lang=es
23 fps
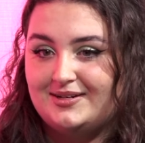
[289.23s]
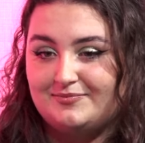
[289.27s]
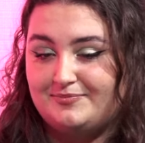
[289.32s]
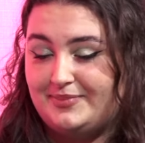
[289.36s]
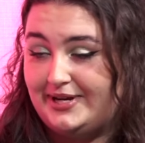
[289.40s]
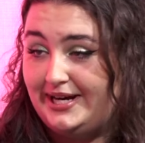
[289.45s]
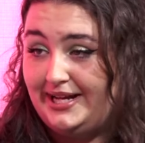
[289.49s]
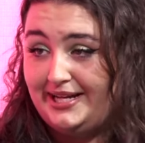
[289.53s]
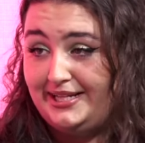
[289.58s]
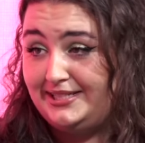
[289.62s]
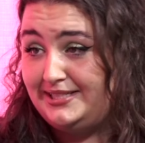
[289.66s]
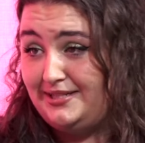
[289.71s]

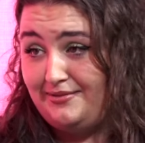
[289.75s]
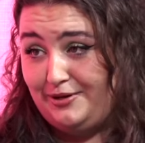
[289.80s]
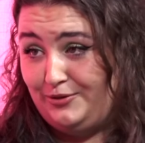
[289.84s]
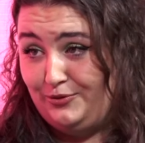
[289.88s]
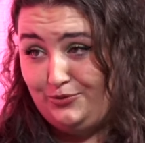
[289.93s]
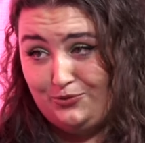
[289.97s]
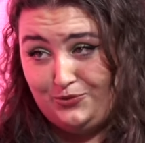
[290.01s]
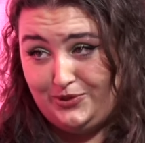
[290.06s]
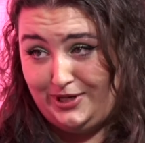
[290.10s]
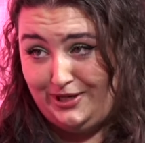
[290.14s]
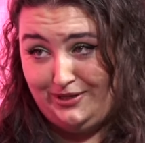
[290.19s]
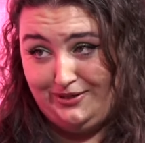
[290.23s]
Para ellos llevar un
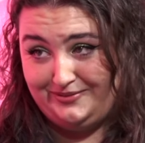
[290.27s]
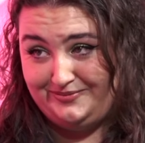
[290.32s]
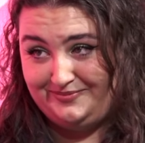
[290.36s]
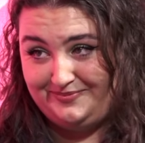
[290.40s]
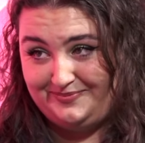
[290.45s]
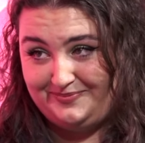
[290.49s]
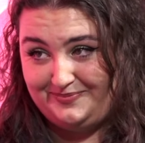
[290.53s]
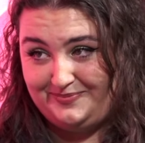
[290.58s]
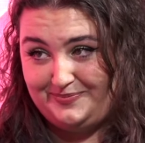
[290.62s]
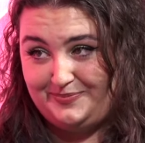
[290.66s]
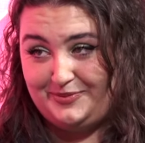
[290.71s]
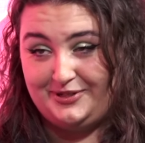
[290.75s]
duelo,
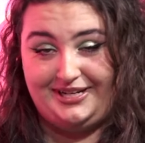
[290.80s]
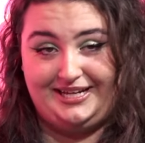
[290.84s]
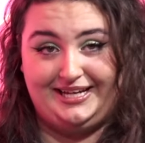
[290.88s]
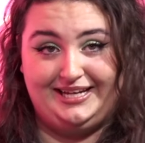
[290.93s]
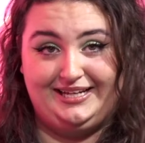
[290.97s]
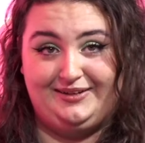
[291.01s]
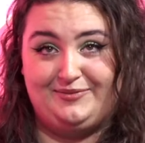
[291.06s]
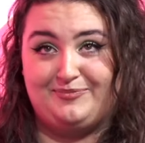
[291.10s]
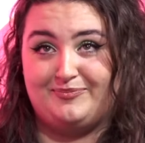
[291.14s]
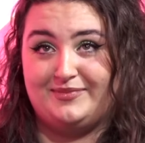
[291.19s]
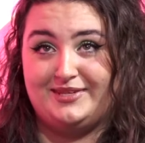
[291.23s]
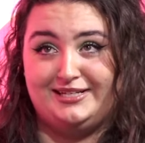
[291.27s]

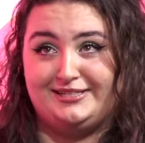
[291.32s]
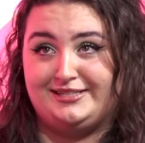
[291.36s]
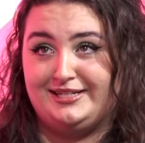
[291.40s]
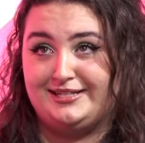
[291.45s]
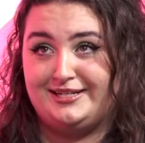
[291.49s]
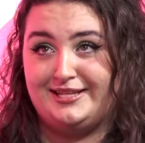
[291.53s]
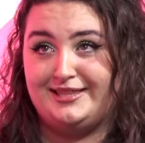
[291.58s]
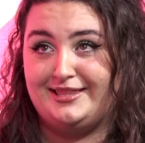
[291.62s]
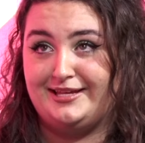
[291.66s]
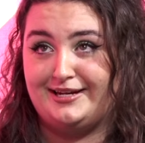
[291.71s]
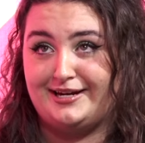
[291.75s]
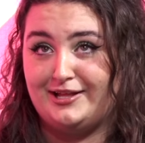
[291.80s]
porque estás
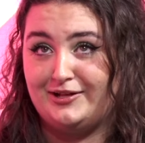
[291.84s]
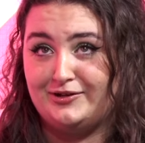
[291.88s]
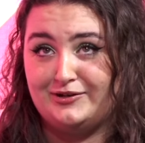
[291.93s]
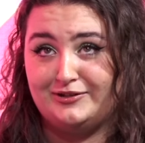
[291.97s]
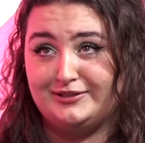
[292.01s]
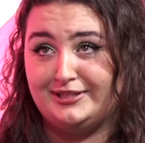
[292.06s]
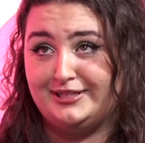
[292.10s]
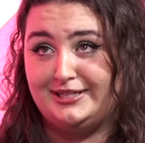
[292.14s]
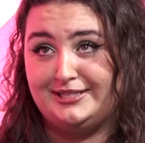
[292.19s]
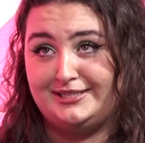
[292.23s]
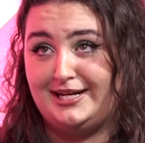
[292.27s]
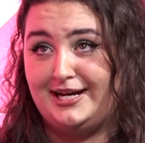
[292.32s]
encerrado, no
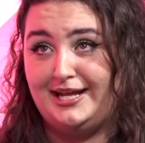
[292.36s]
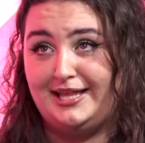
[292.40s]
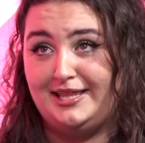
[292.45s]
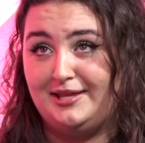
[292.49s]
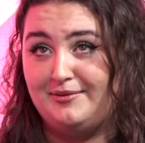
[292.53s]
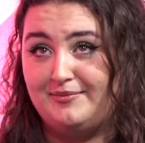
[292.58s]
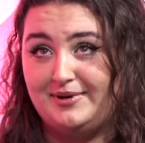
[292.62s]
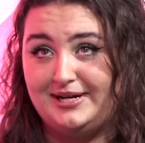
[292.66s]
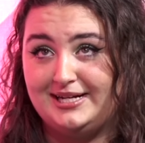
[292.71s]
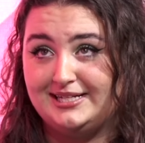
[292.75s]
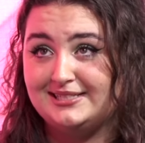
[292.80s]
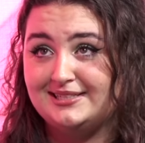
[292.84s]
tienes a nadie
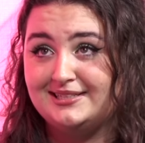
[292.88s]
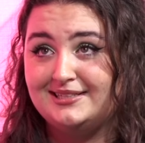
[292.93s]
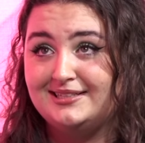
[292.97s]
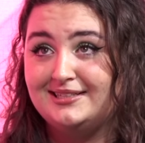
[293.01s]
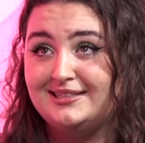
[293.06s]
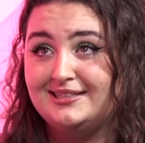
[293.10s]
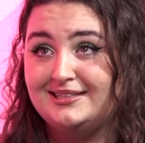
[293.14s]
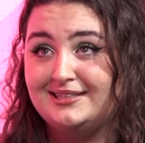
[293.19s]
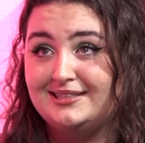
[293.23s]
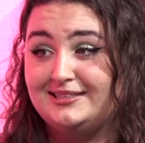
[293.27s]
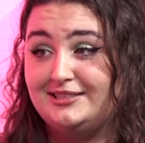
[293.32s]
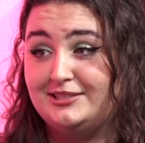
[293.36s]
más,
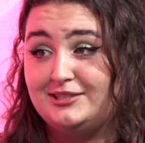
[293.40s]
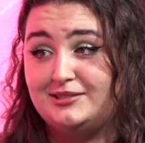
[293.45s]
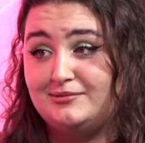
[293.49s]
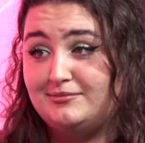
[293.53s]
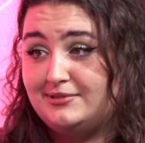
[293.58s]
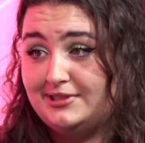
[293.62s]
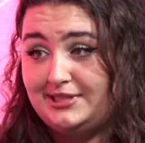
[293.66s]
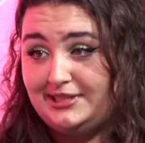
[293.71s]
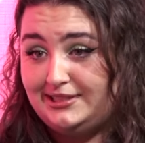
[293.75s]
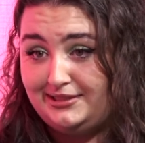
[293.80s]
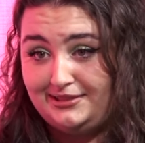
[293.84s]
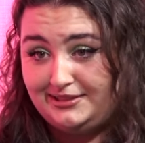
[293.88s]
y es
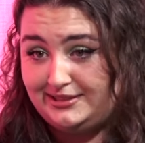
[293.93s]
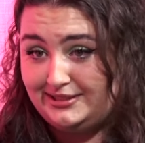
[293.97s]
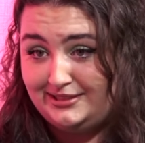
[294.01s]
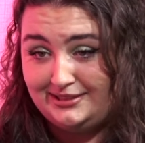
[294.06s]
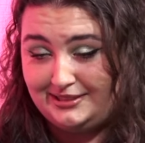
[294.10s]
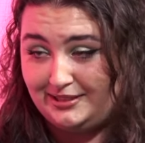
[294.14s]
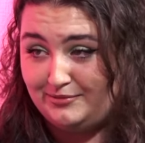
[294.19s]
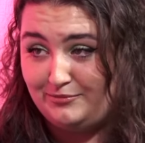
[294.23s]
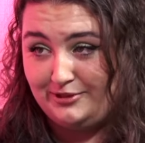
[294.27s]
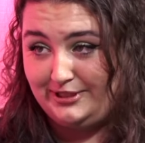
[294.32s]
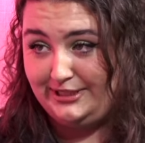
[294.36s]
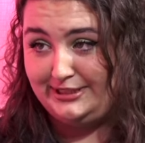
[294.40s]
como que si
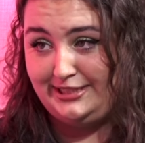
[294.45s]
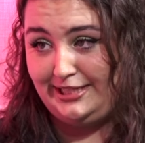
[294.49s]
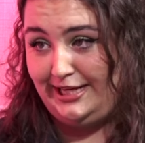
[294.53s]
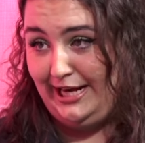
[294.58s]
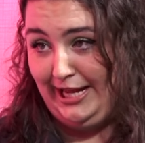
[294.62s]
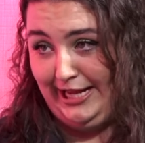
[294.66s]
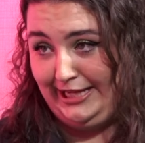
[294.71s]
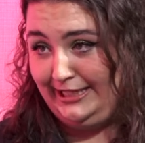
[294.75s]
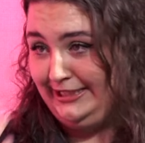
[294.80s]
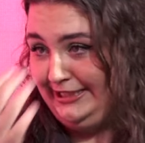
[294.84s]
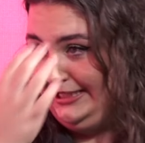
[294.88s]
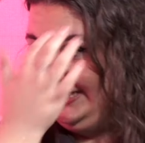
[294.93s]
se muriese la
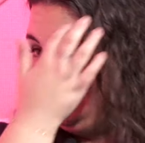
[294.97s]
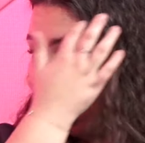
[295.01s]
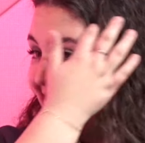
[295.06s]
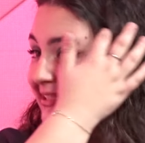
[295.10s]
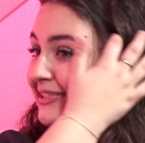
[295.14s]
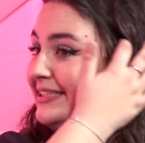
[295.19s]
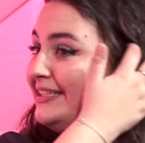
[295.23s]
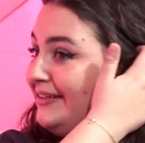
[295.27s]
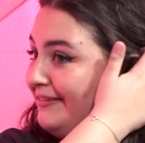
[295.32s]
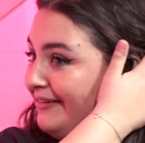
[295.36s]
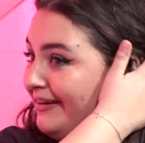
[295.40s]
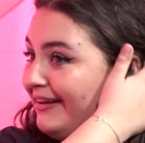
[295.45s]
gente.
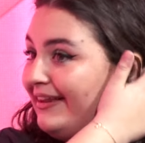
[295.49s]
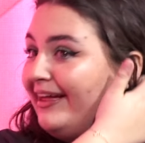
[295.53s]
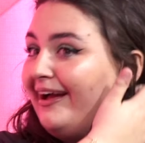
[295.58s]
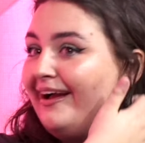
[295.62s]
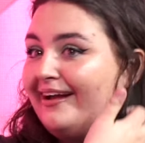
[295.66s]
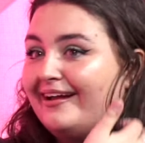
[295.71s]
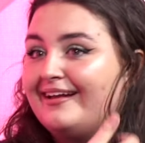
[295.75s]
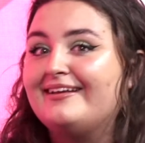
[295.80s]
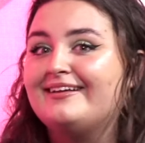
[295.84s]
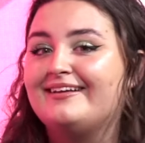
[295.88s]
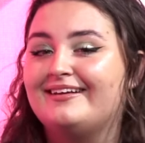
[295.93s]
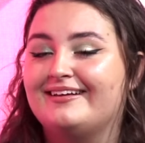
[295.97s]
Totalmente. De verdad.
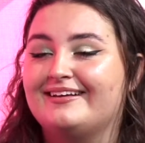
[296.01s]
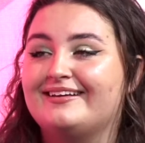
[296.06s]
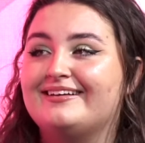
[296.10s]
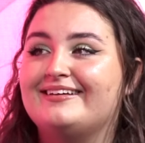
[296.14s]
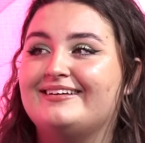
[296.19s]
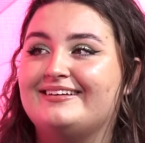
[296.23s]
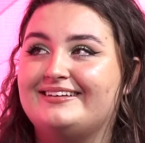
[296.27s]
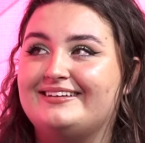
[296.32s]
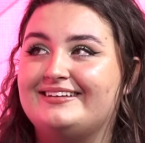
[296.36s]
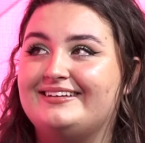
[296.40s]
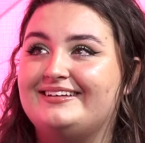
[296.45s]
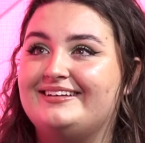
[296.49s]
Sí, sí, sí,
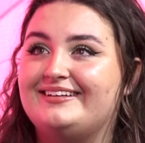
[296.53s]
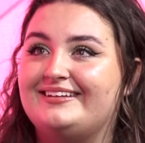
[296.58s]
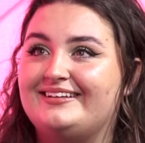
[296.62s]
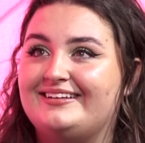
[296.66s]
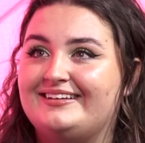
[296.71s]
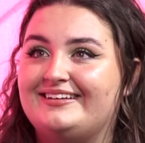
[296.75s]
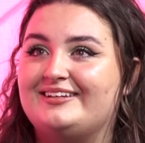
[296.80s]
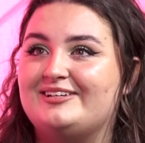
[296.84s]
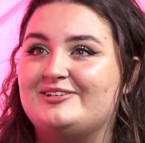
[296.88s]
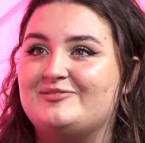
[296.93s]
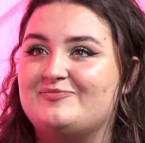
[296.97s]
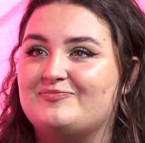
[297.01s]
es que es
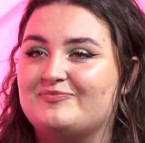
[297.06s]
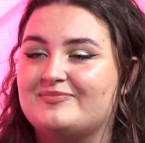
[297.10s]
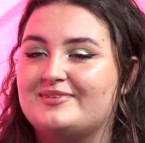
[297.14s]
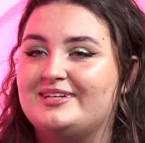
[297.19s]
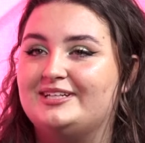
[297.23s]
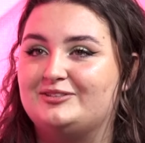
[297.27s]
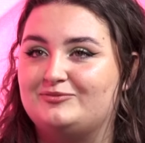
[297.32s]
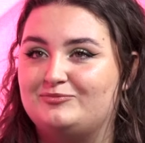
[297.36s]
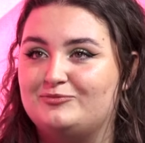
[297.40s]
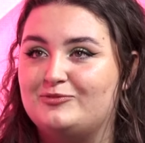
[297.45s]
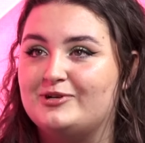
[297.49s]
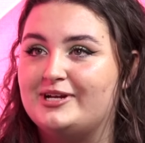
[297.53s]
verdad.
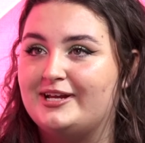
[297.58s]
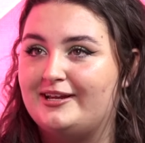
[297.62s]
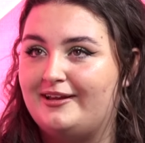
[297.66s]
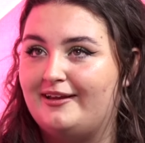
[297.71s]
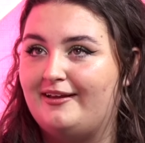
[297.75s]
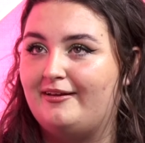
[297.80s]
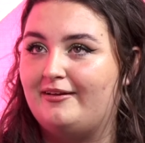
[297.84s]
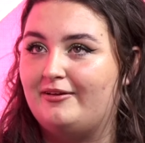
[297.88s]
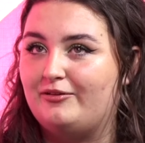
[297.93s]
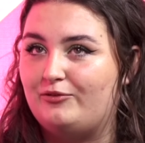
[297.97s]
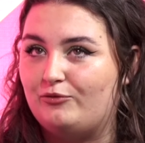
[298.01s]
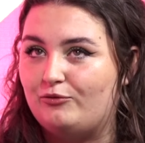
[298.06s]
Es
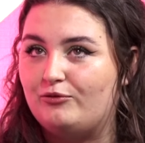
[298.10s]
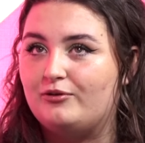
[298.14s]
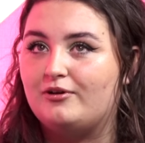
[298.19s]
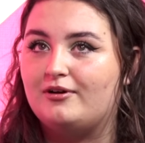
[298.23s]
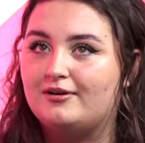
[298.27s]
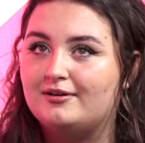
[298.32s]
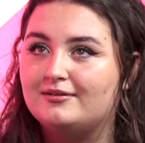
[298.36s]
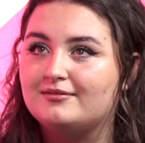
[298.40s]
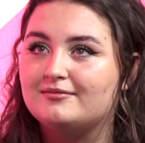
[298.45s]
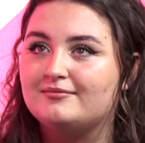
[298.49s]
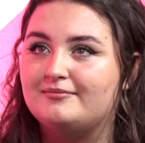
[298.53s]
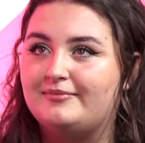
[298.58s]
muy
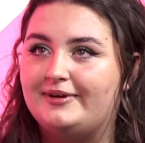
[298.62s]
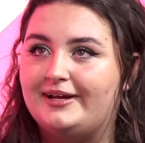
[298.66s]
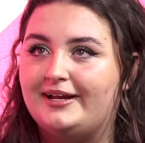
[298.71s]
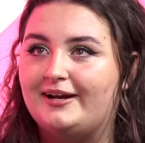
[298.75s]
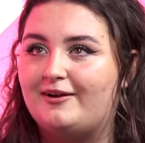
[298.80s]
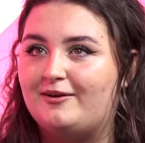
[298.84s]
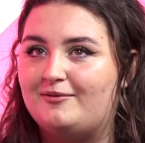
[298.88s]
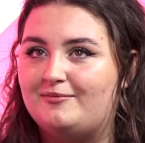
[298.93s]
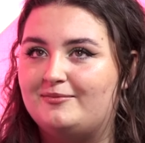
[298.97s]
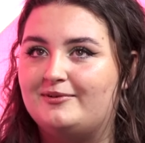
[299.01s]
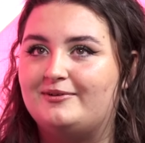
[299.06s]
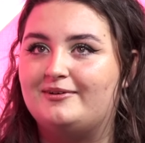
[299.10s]
duro ver
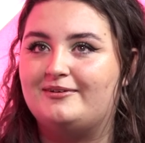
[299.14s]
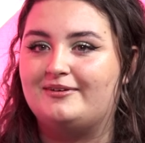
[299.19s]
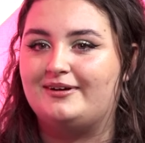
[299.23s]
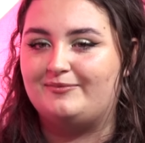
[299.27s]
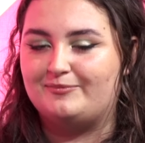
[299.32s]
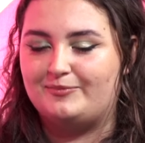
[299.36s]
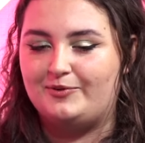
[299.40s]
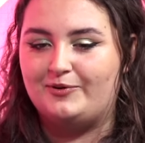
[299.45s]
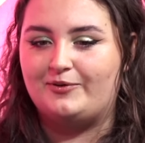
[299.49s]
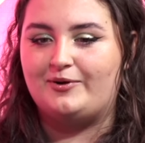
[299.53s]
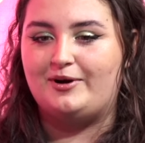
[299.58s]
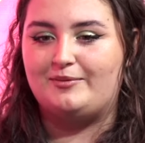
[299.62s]
cómo
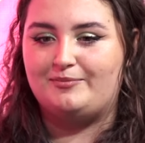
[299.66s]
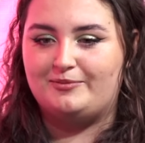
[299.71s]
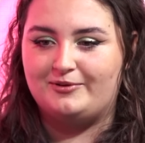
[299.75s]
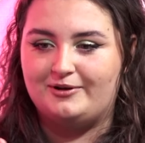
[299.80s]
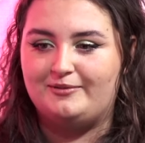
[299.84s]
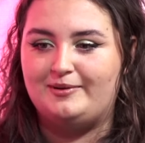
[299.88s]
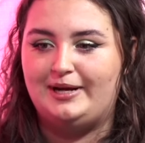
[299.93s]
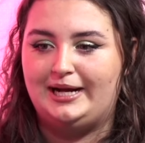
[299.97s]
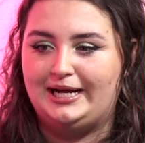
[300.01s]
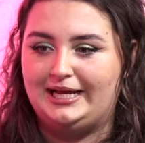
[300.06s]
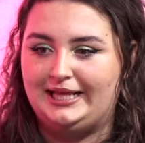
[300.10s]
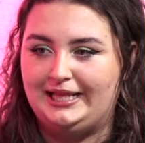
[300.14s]
poco a poco
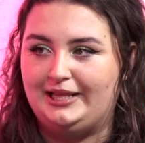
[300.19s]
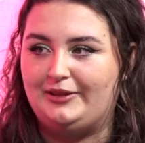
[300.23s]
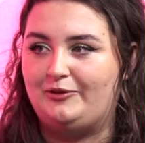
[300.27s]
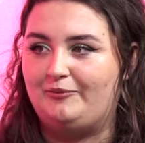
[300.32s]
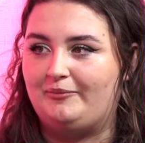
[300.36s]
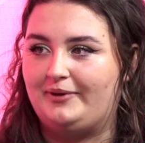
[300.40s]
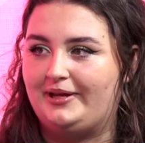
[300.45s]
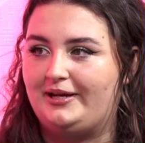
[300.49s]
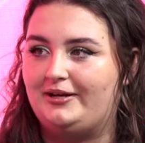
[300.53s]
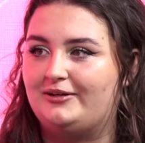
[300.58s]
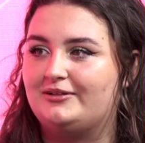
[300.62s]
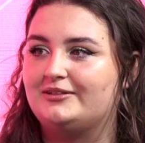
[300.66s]
van quedando
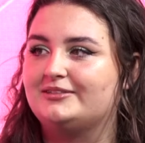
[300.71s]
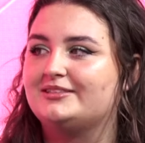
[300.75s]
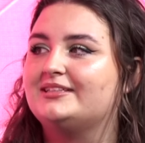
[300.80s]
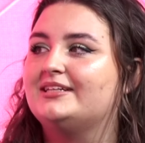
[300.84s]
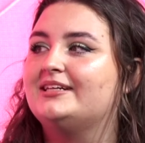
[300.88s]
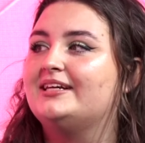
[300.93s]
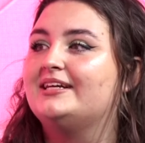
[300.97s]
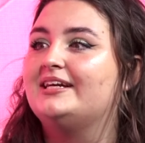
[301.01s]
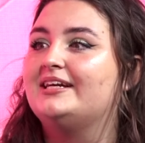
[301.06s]
menos,